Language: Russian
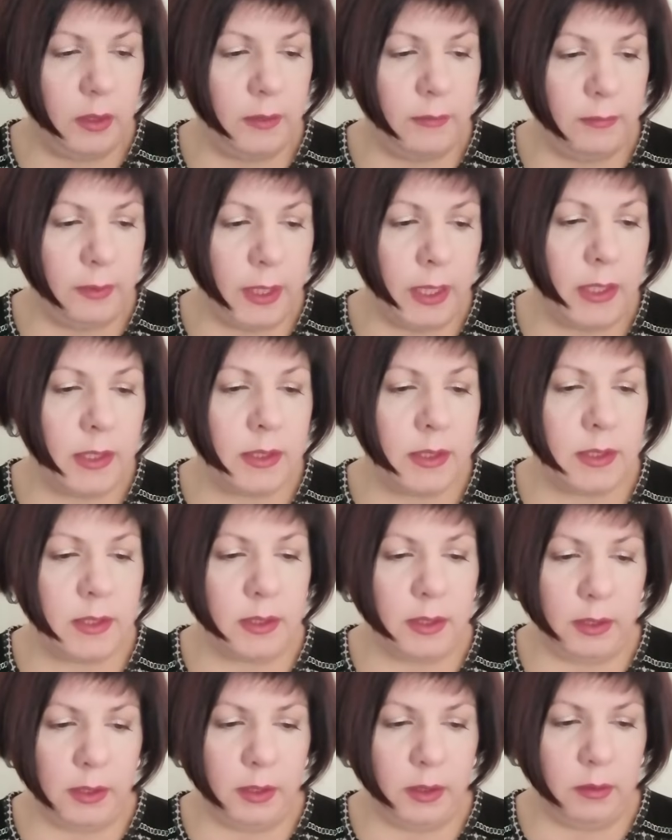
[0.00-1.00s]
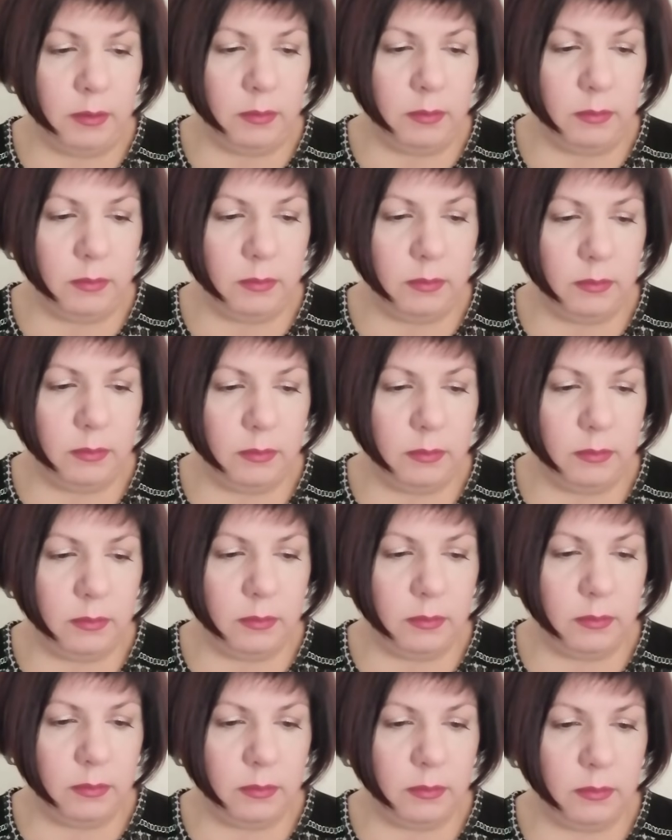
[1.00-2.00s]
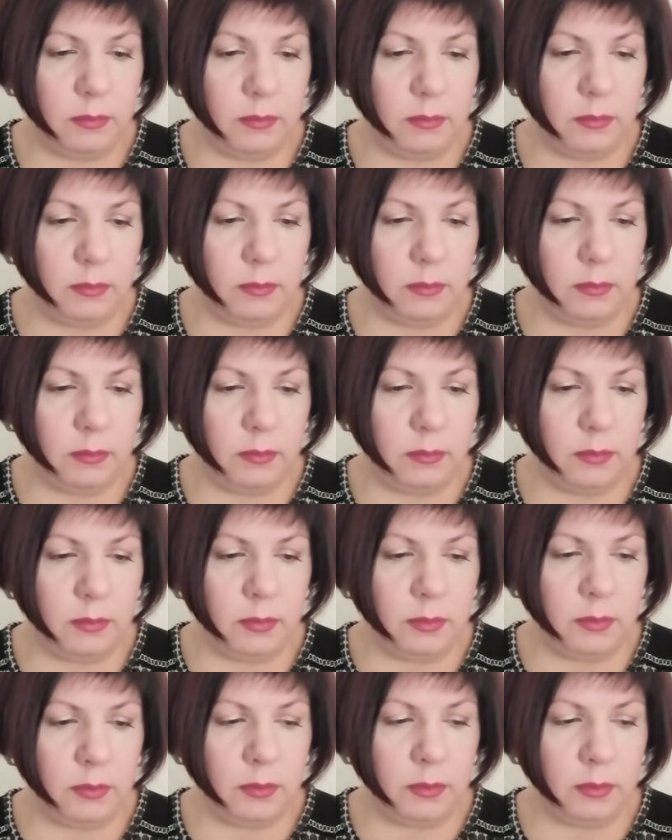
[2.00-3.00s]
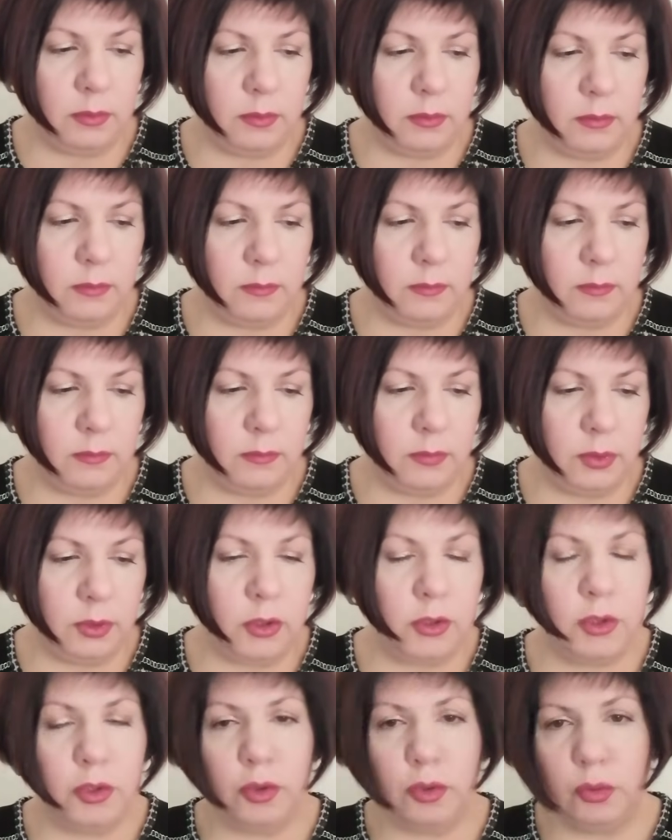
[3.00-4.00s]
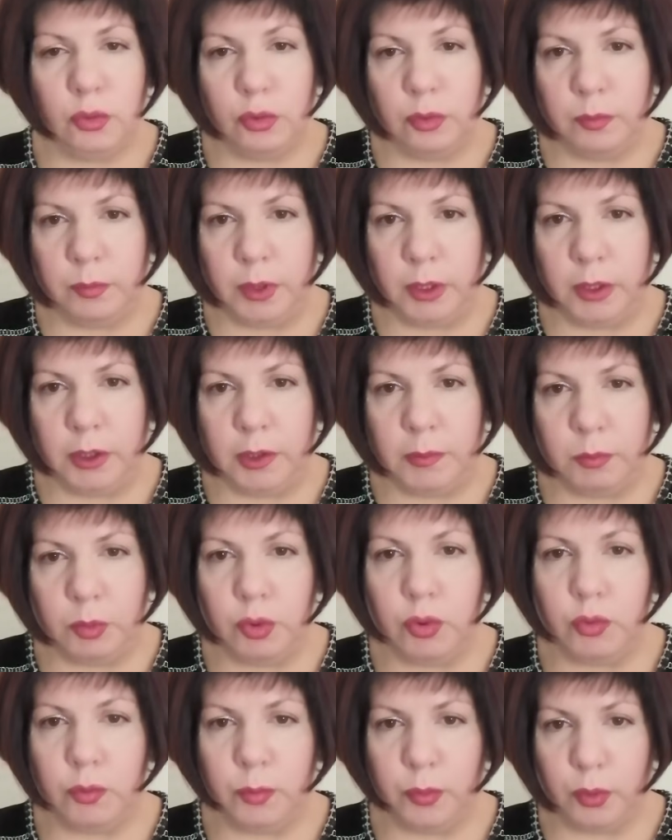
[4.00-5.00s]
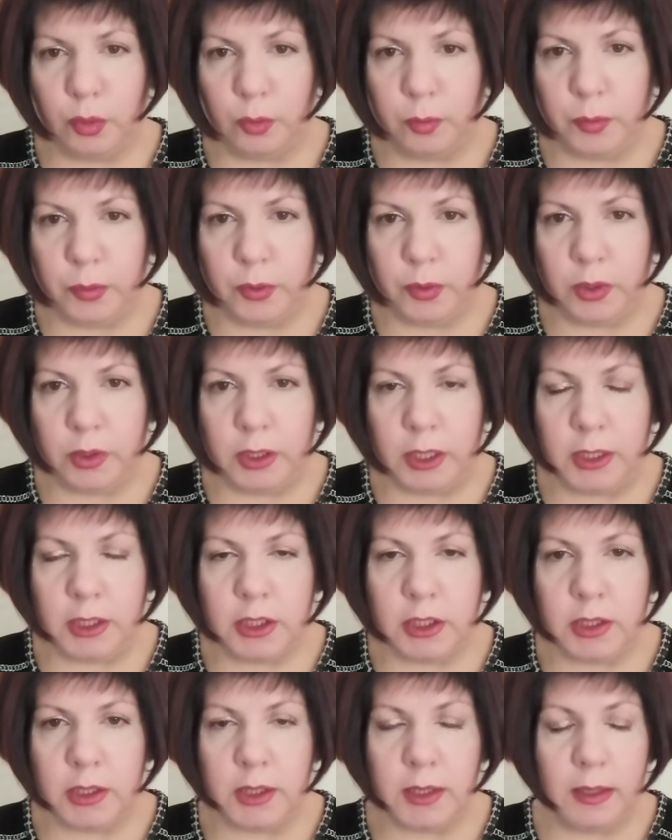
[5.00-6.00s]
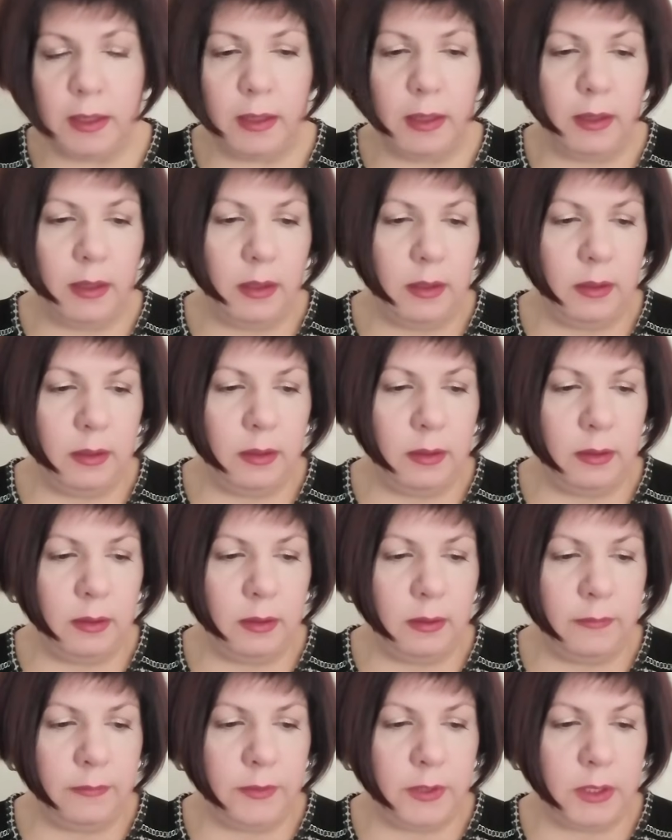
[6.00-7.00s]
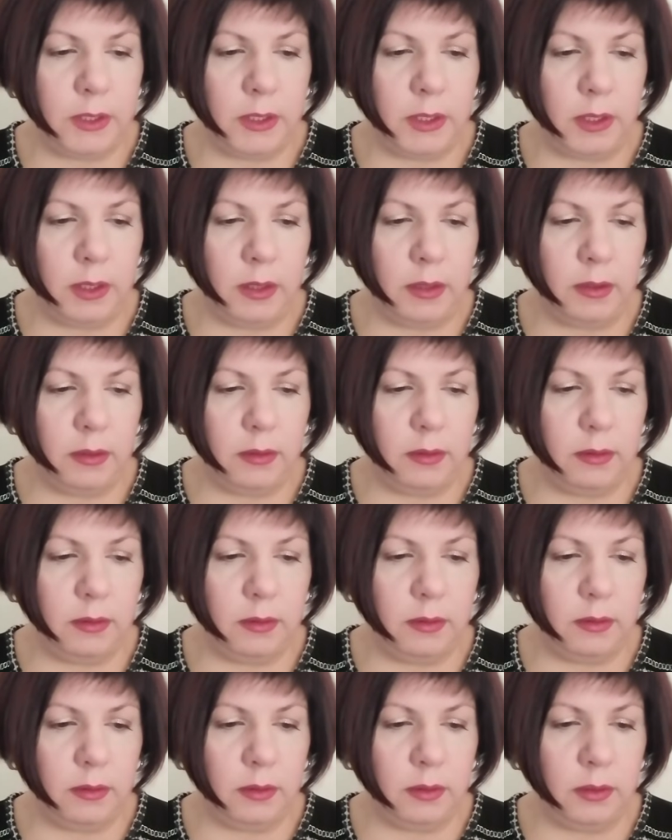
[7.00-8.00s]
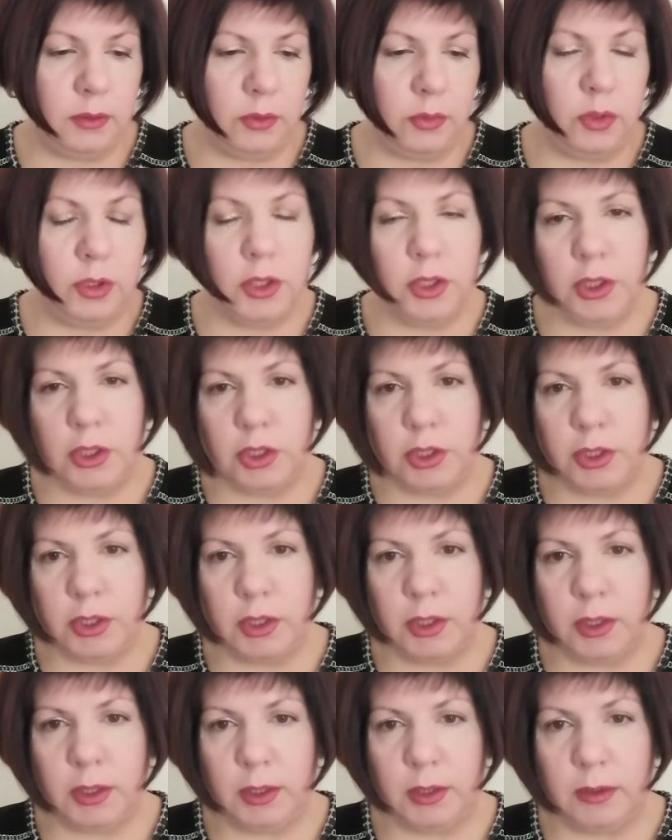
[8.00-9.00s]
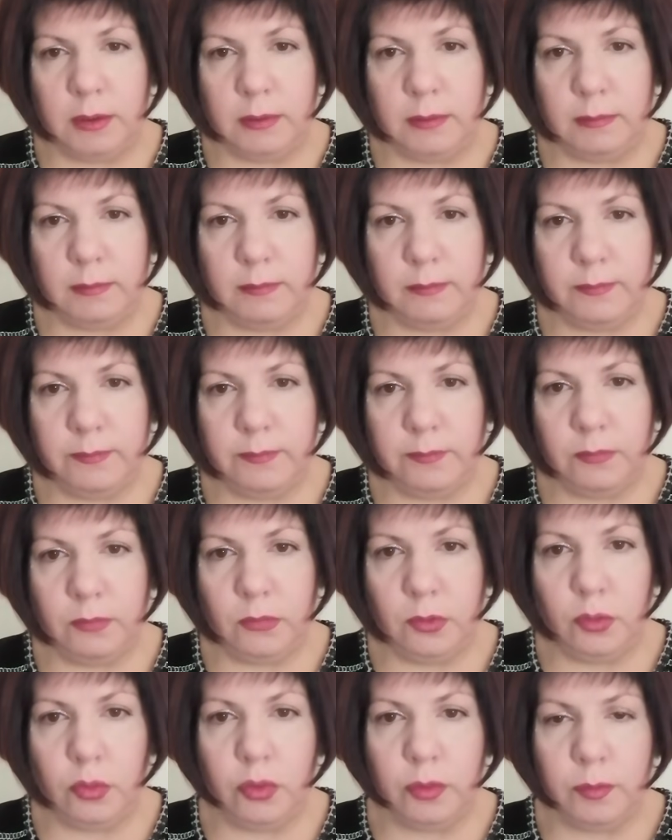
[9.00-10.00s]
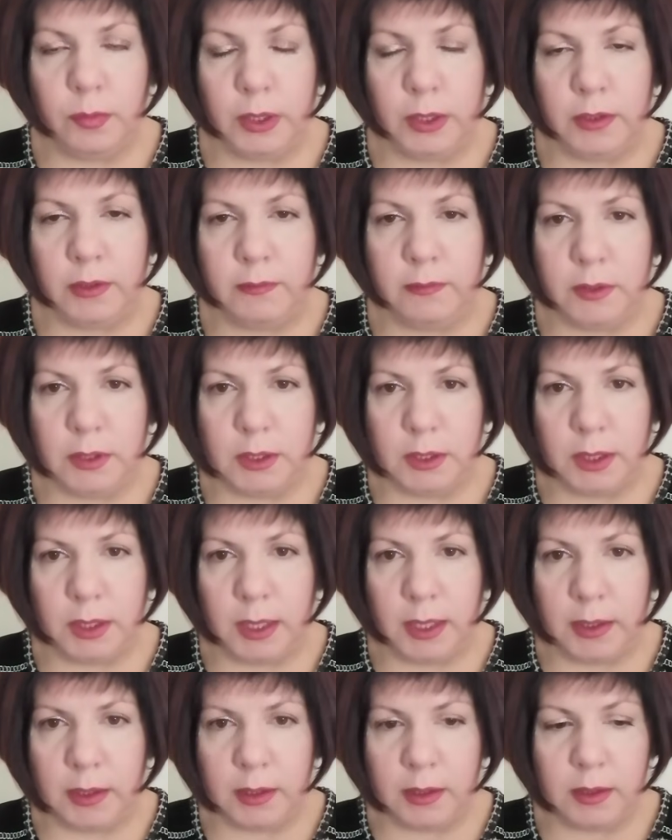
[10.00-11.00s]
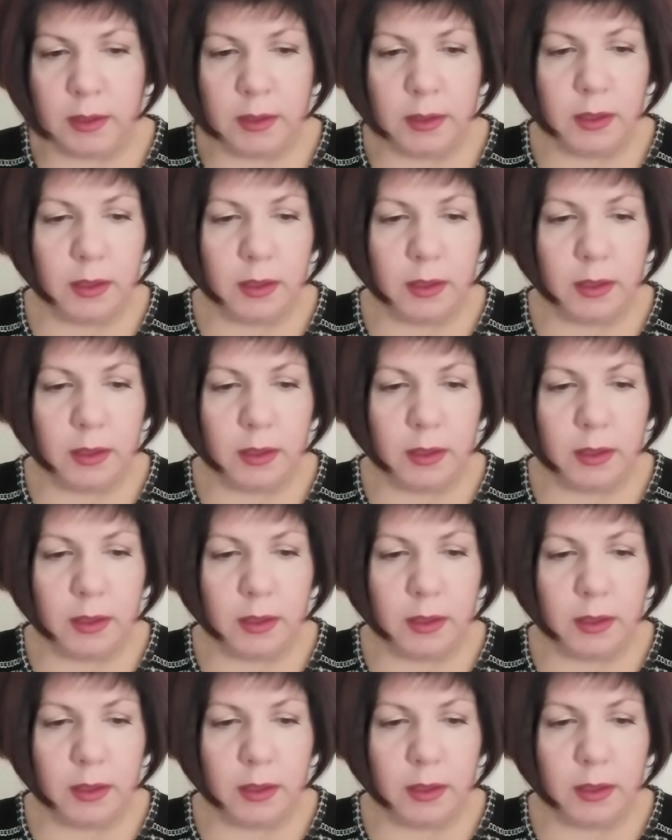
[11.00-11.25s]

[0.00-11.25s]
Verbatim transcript: является ли э, вот этот документ моту проприо, а также э, все э, юридические документы Ватикана